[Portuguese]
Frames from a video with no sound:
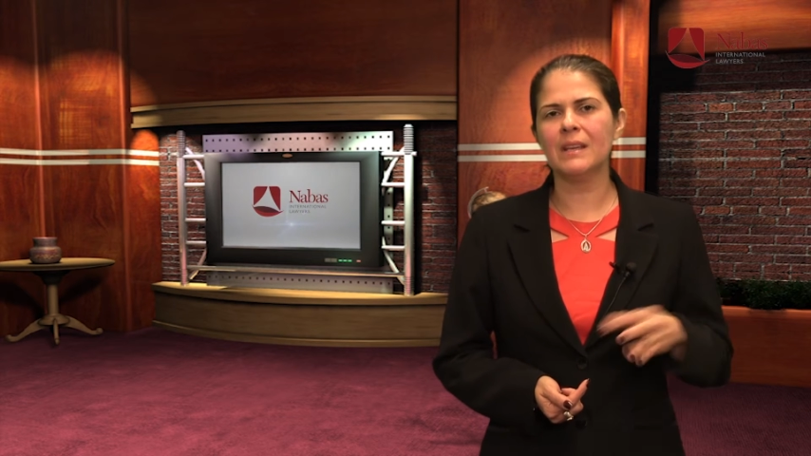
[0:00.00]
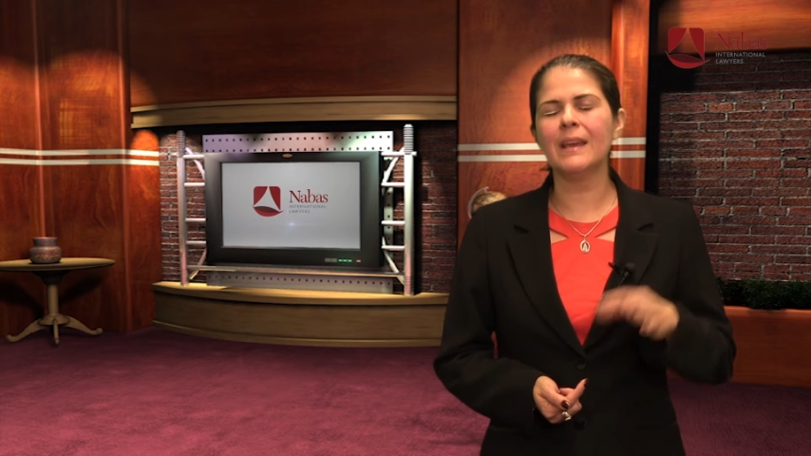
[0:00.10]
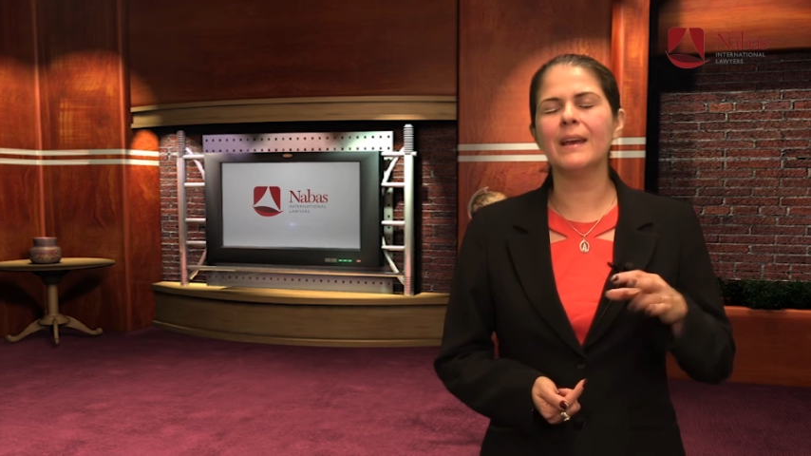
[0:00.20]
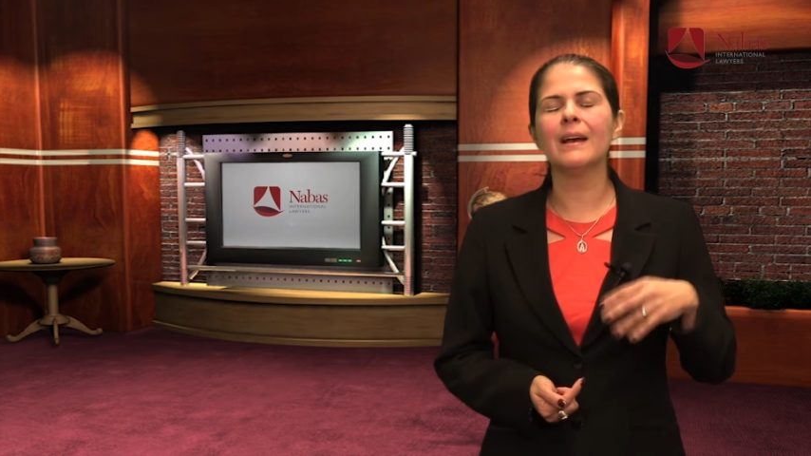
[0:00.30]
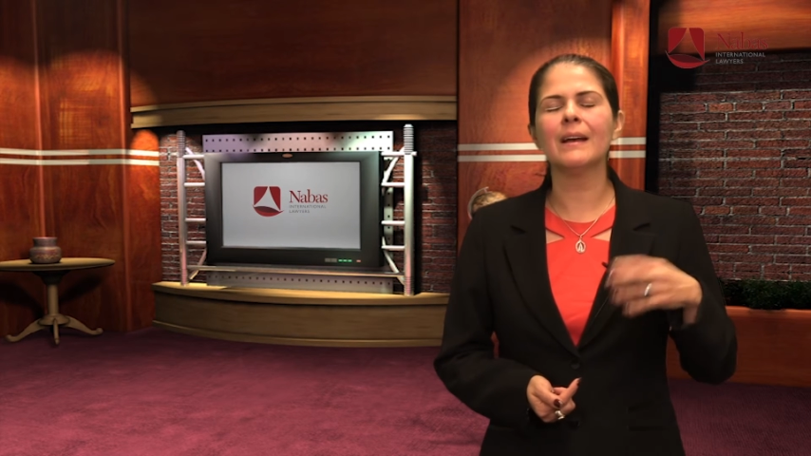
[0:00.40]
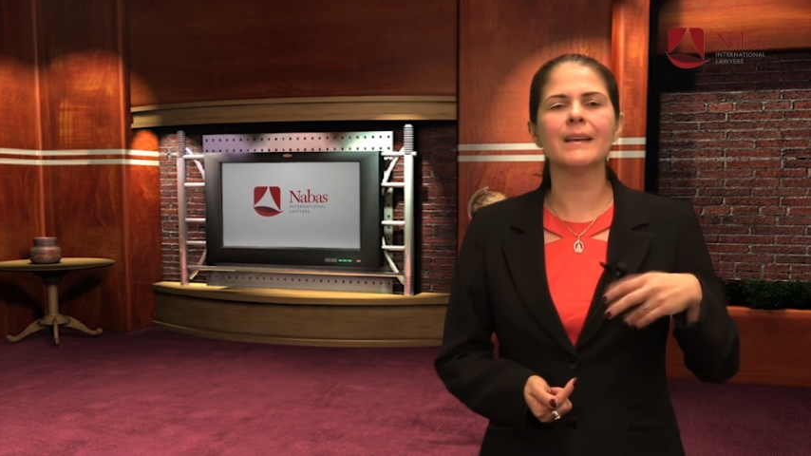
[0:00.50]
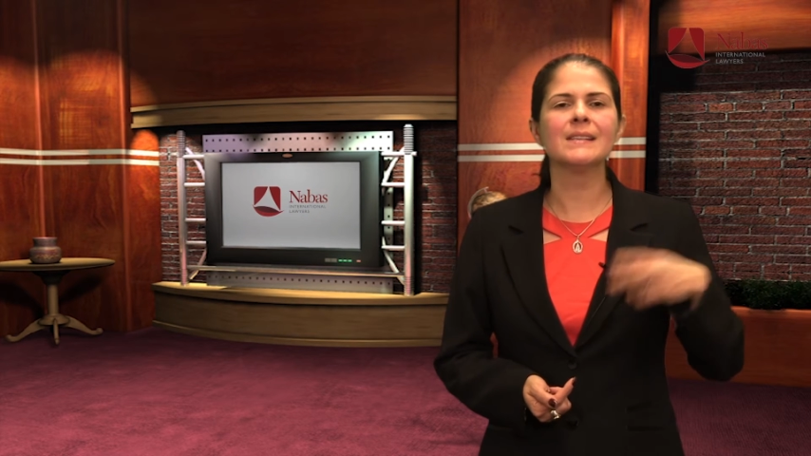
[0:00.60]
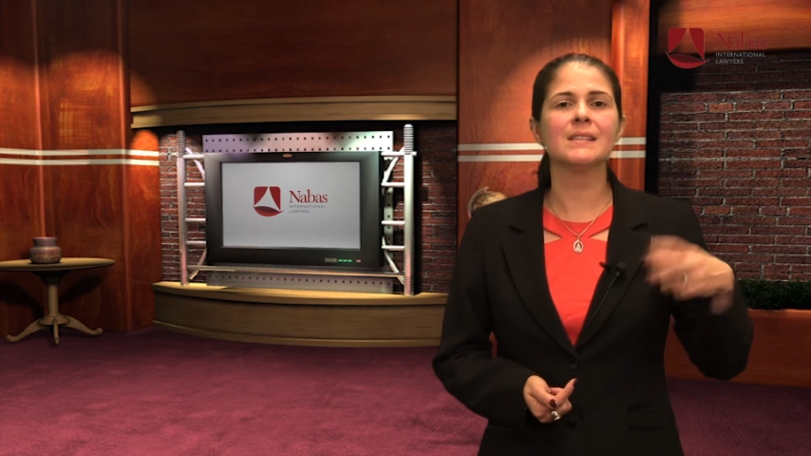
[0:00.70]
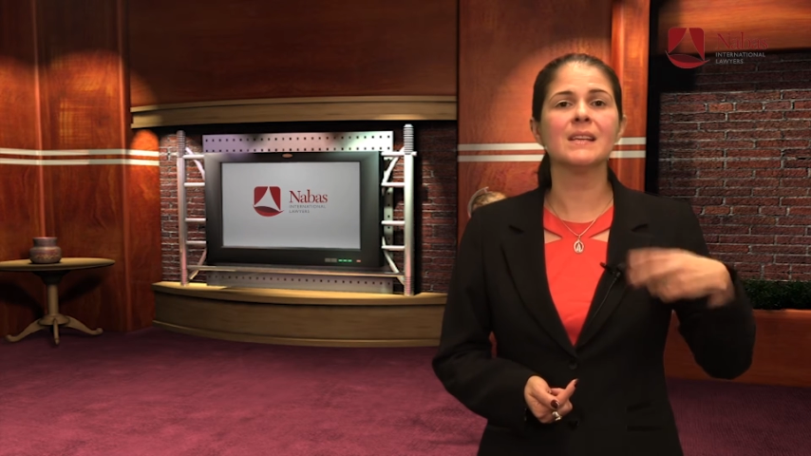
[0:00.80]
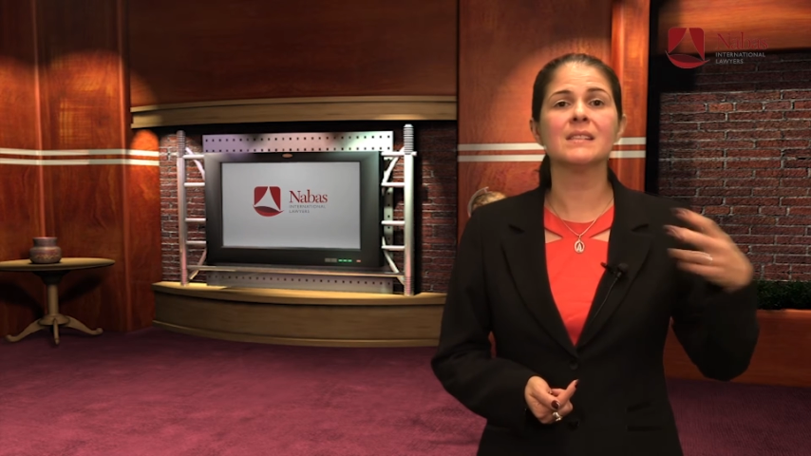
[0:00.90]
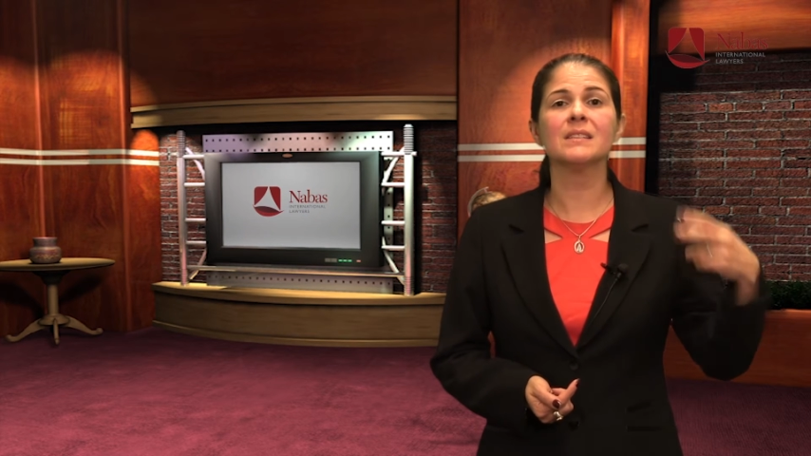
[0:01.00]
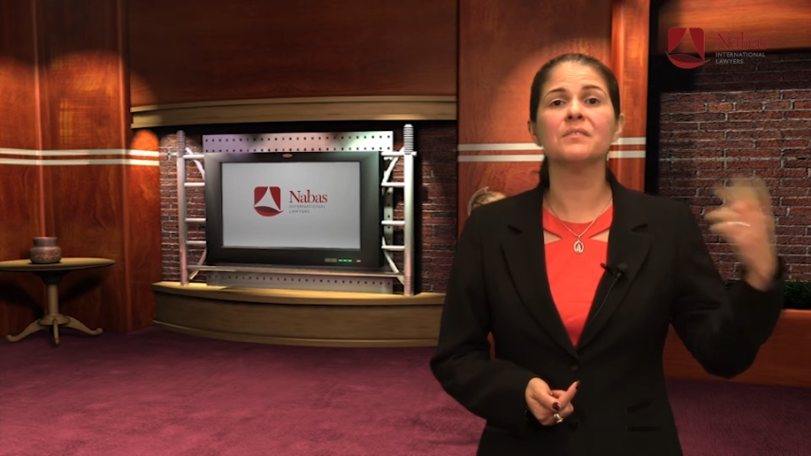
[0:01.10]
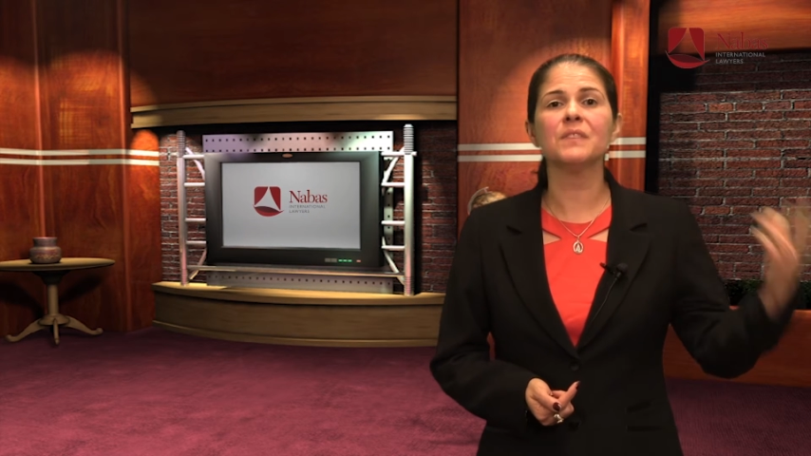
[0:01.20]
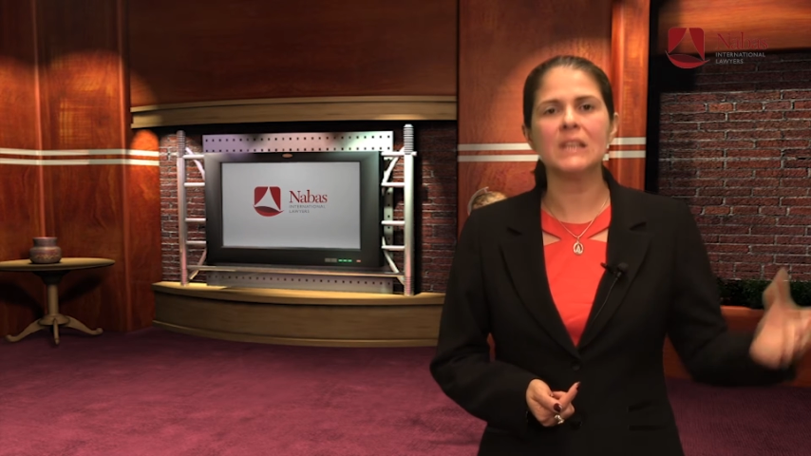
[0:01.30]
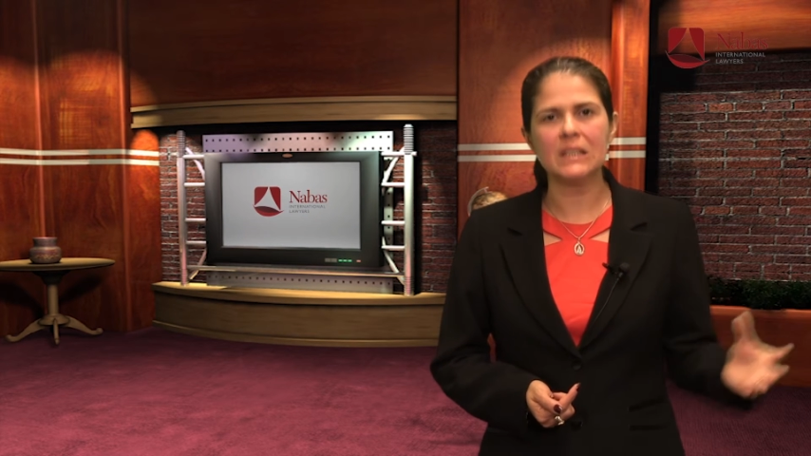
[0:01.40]
que é a residência
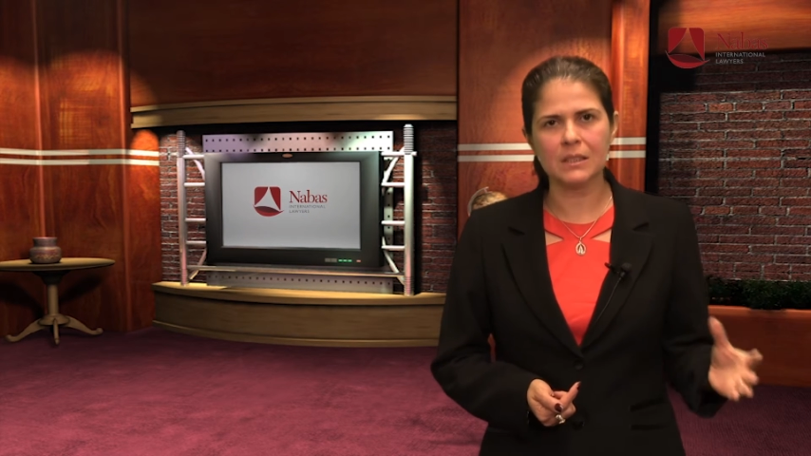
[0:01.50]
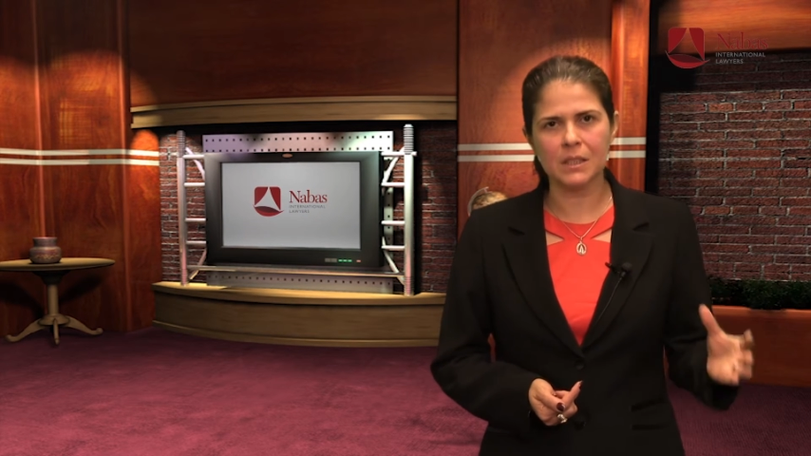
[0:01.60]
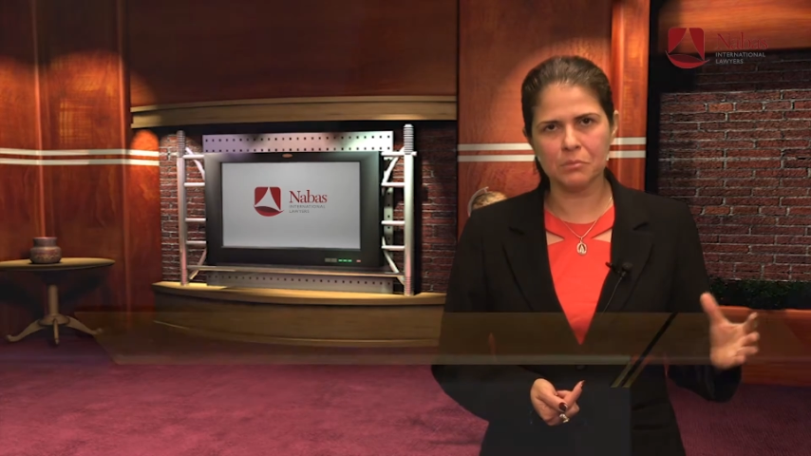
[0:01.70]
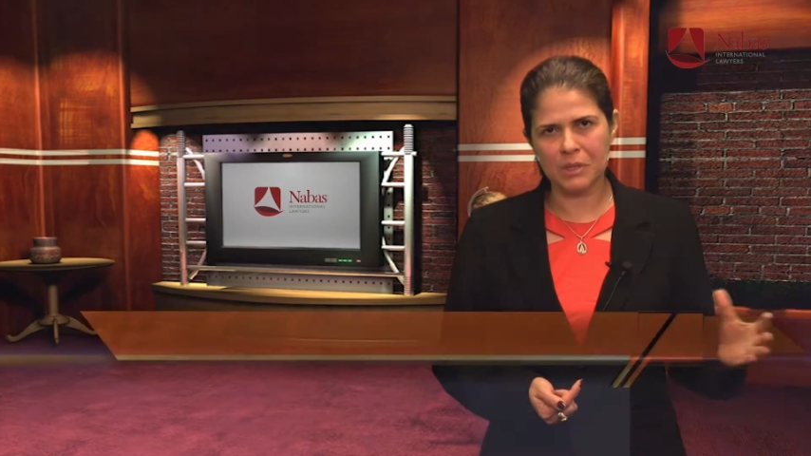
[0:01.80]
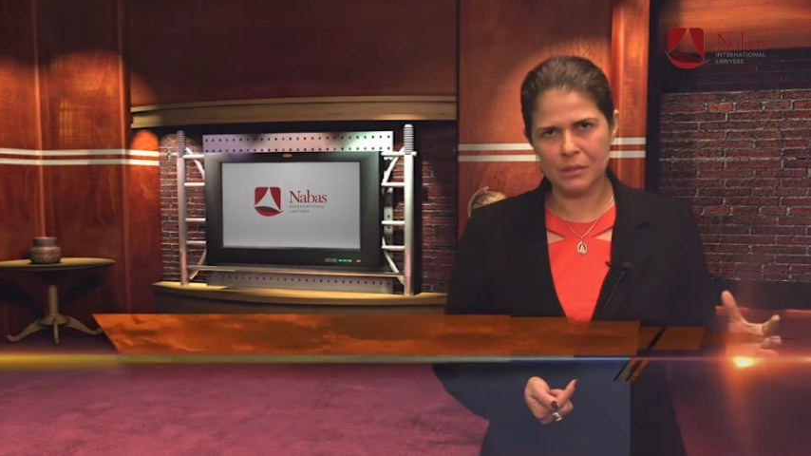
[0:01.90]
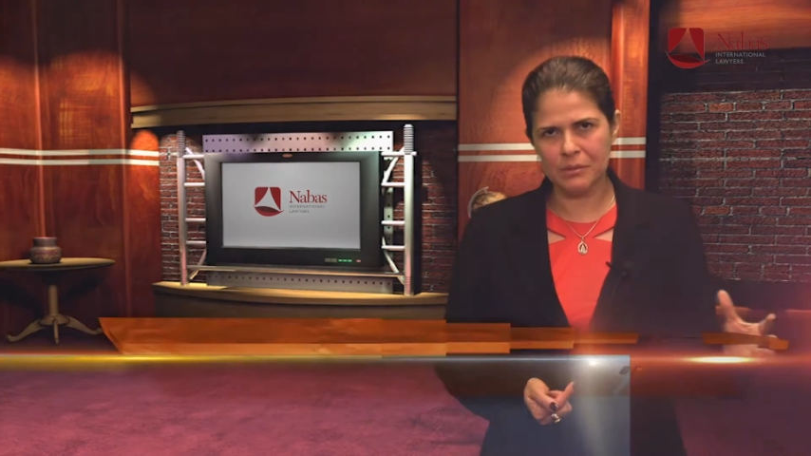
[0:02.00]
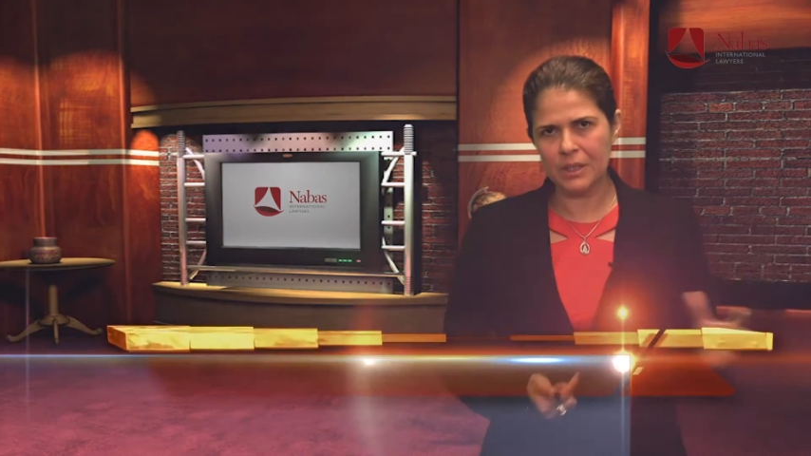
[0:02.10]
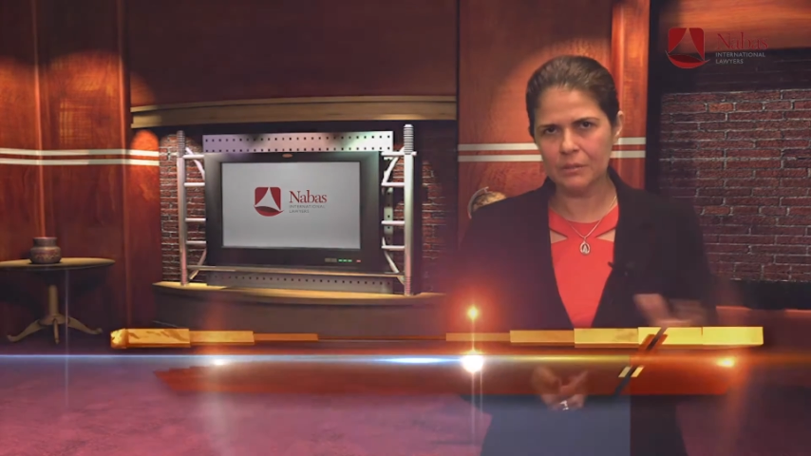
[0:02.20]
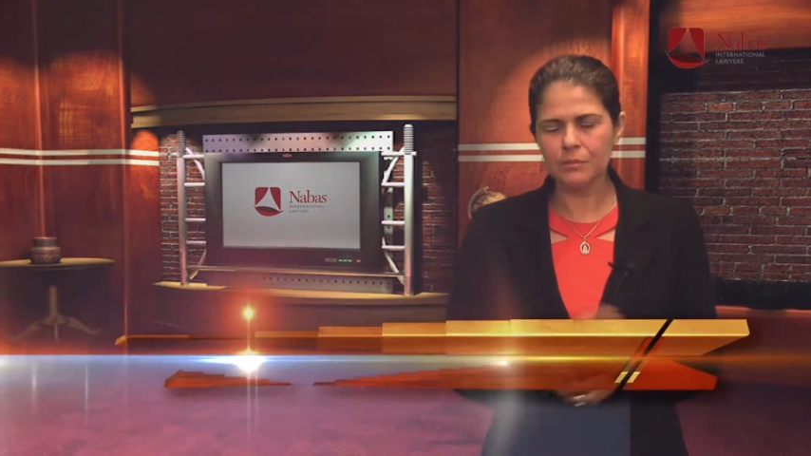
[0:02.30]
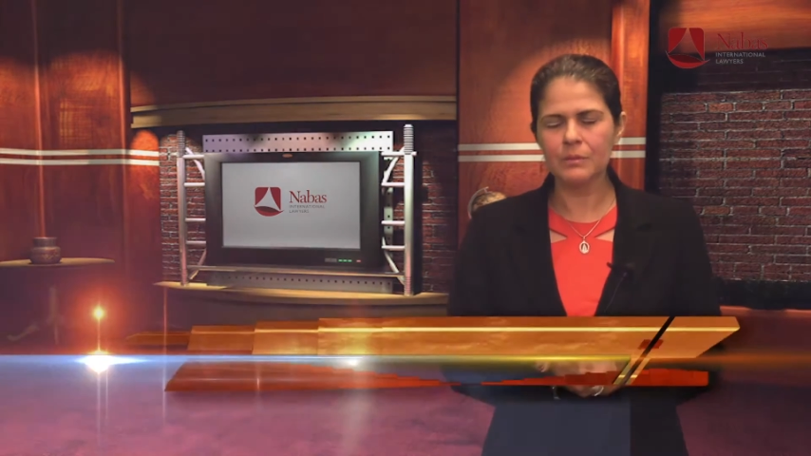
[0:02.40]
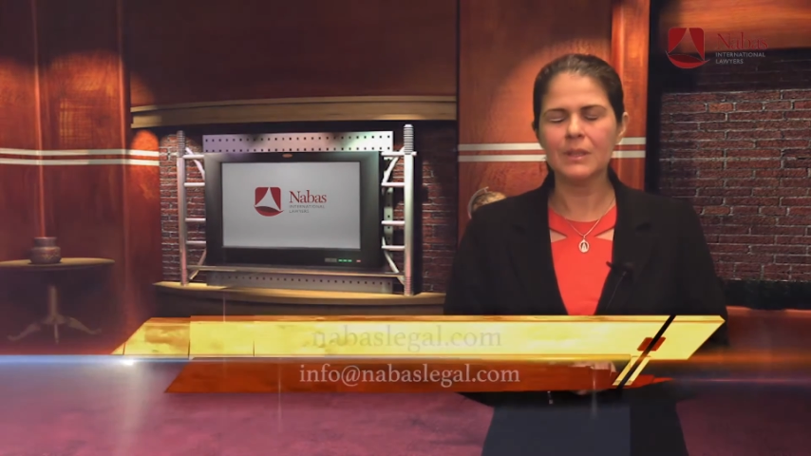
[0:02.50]
indefinida aqui no Reino Unido.